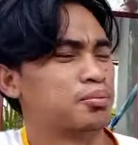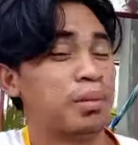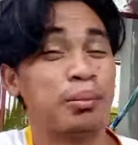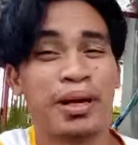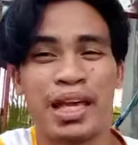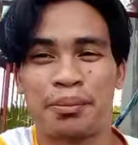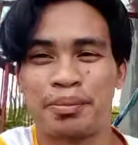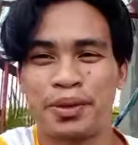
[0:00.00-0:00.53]

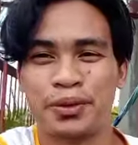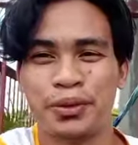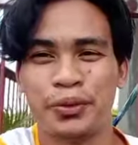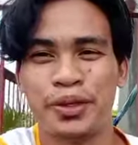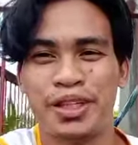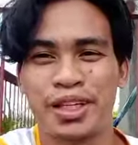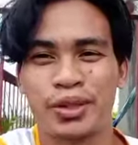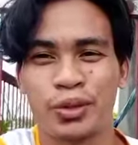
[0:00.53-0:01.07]
mamaya pang
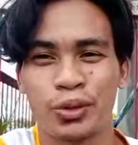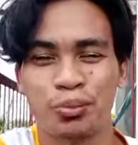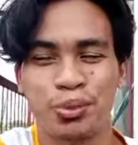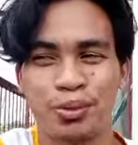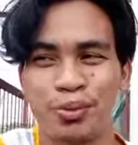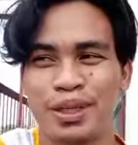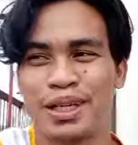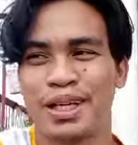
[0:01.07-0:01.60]
uuwi na
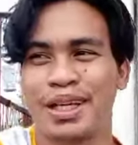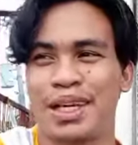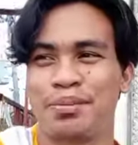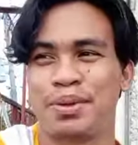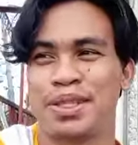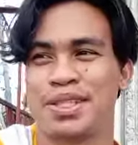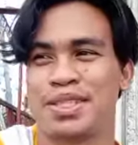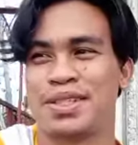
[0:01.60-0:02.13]
grupo mga
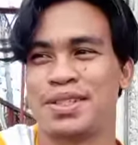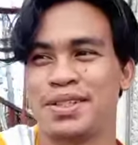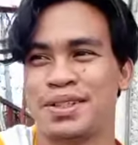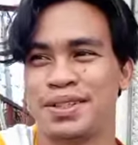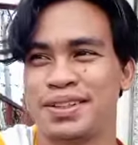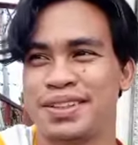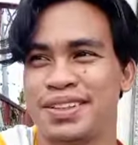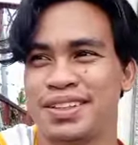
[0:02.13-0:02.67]
kalapads no?
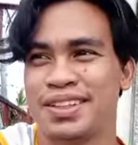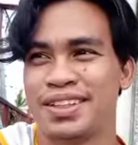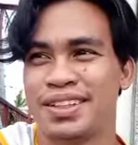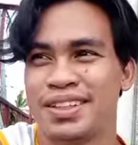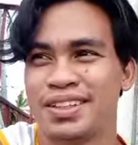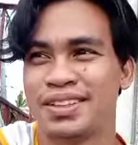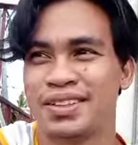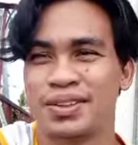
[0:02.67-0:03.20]

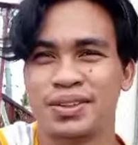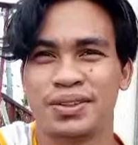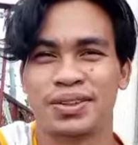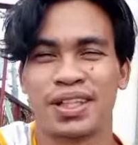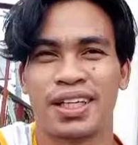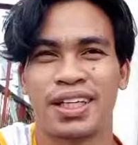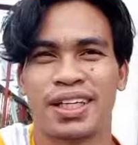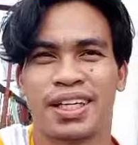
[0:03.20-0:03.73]

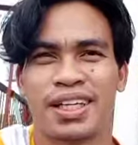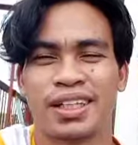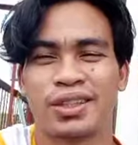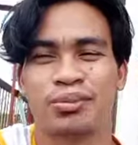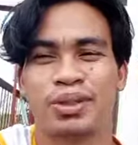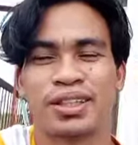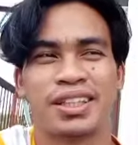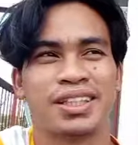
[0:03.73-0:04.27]
so sana nga
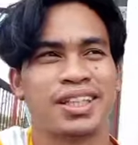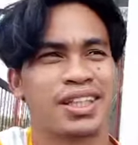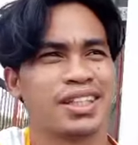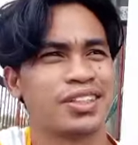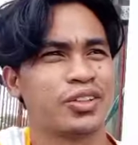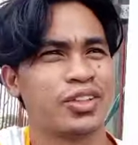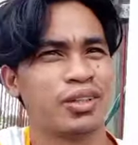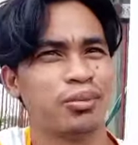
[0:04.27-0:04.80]
dumating na rin
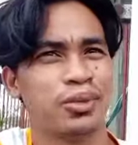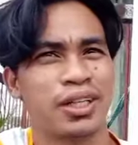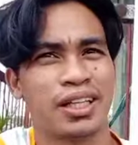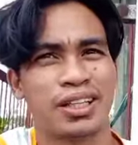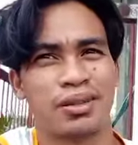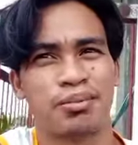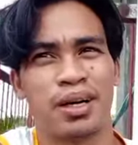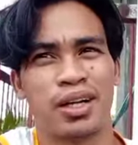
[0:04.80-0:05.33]
yung ibon
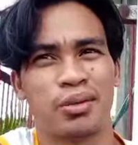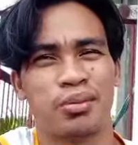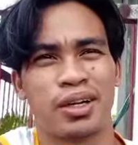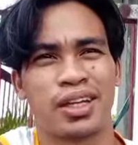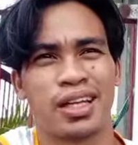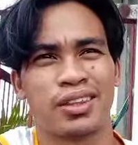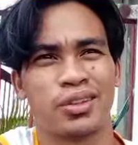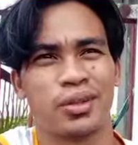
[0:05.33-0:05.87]
natin bago
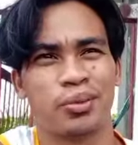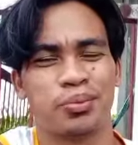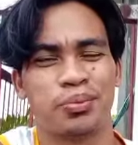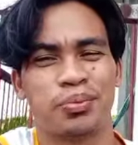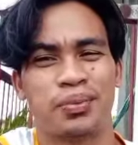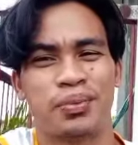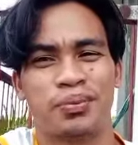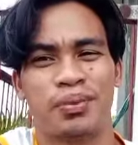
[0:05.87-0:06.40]
mag cut off
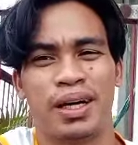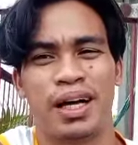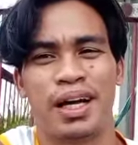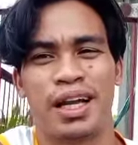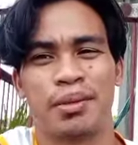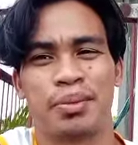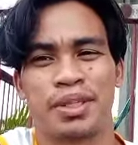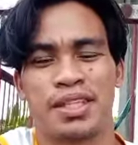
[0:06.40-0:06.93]
mga
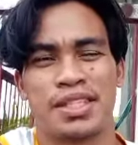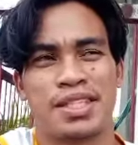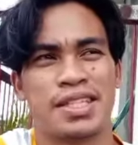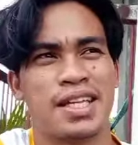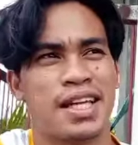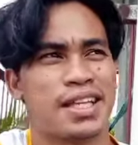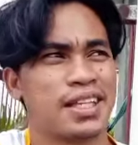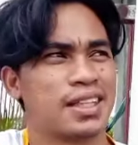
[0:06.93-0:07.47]
kalapads
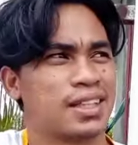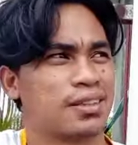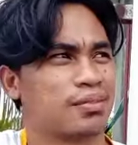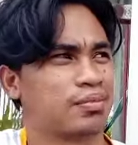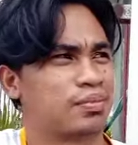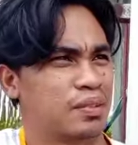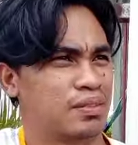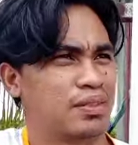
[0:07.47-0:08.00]
dahil nga
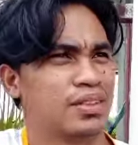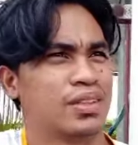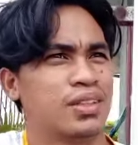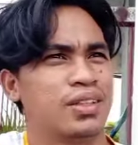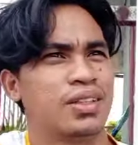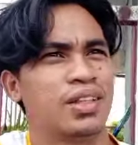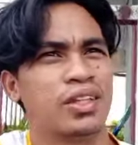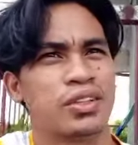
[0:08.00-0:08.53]

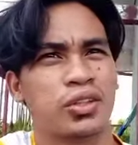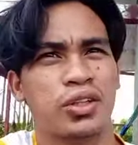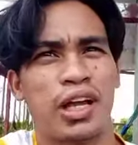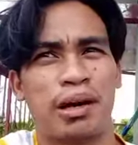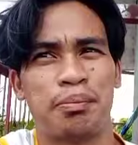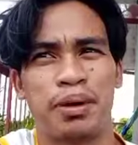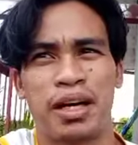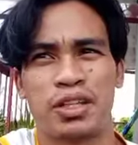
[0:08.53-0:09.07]
ito
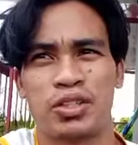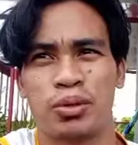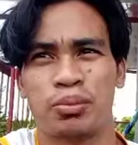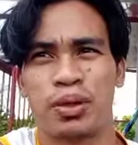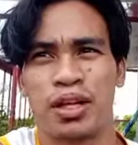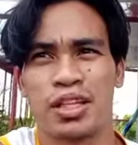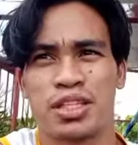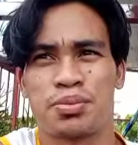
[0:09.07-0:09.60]
napaka
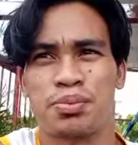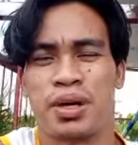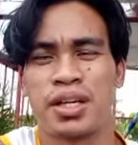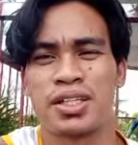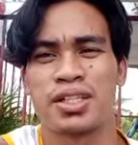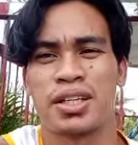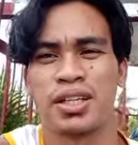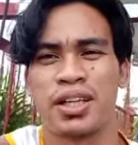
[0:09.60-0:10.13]
sobrang
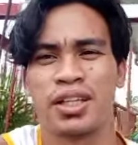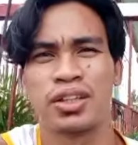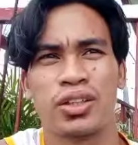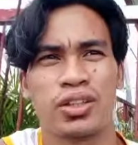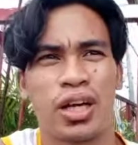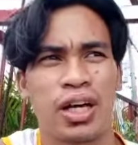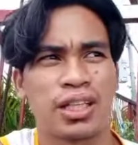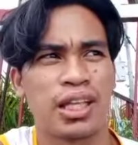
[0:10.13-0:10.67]
smash and
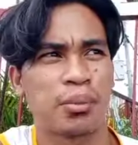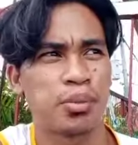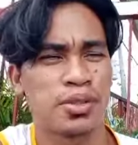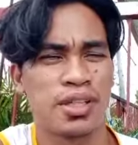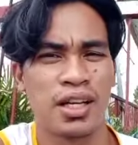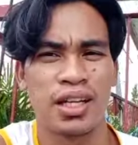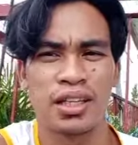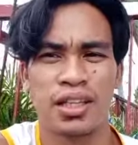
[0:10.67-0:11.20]
ito kakatapos
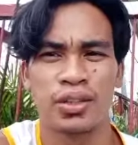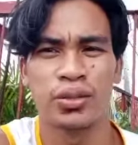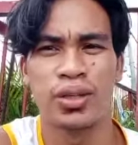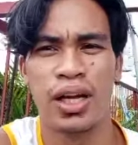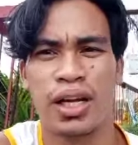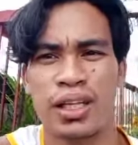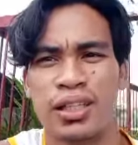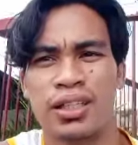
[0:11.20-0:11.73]
nga lang ng
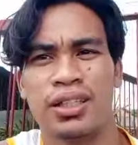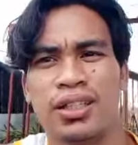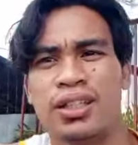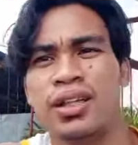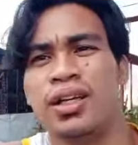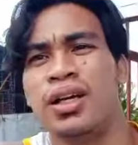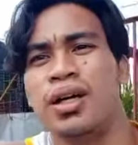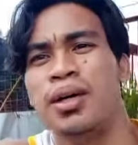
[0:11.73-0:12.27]
ulan
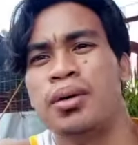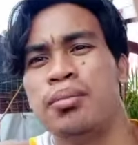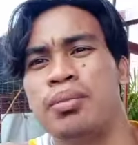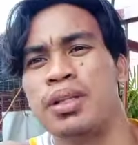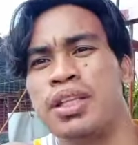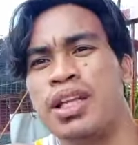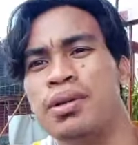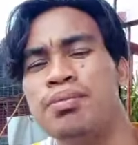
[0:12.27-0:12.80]

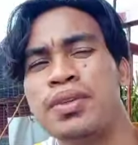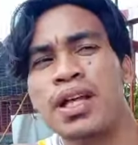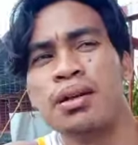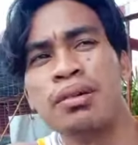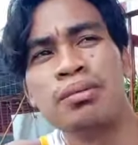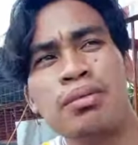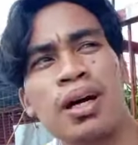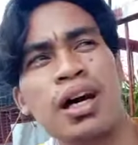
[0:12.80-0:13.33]
madilim na
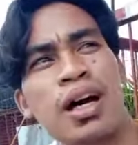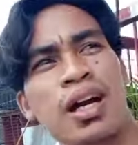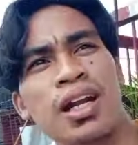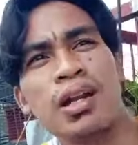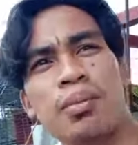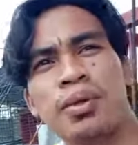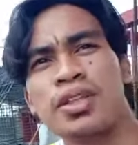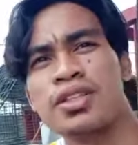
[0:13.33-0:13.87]
naman mga
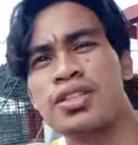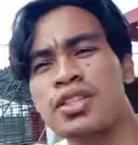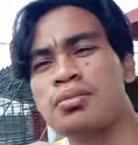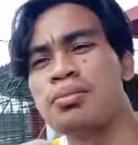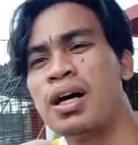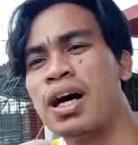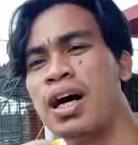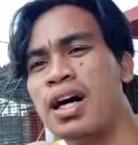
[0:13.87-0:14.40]
kalapads at
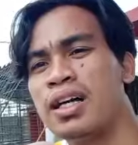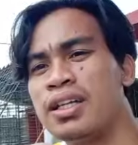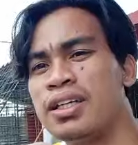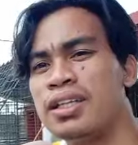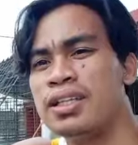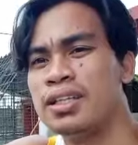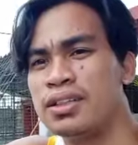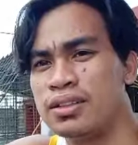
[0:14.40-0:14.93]

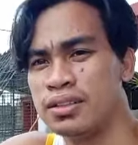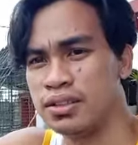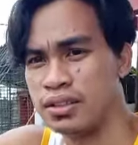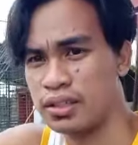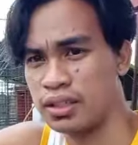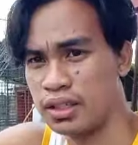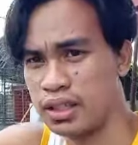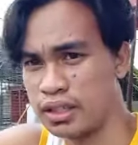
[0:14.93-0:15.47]
mahangin
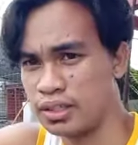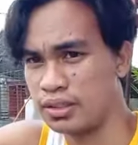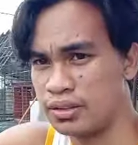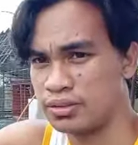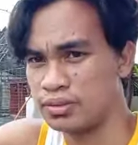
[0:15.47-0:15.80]
ayan